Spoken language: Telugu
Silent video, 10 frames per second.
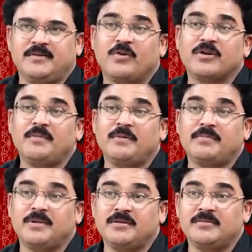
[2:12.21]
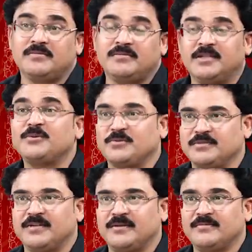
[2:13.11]
కోట్ల మంది ప్రజలు ఎదురు
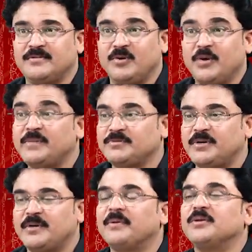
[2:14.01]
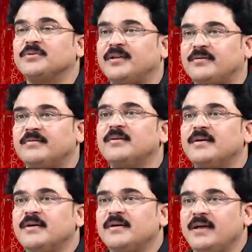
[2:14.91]
చూస్తున్నారు రెండో ఎపిసోడ్ పదో తారీఖు
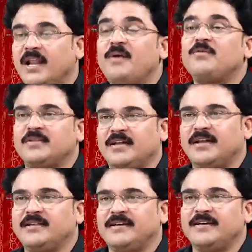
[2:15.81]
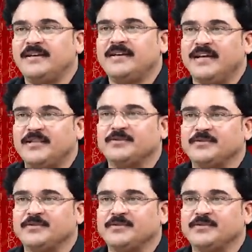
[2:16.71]
ఎలా ఉంటుంది అనేది ఎదురు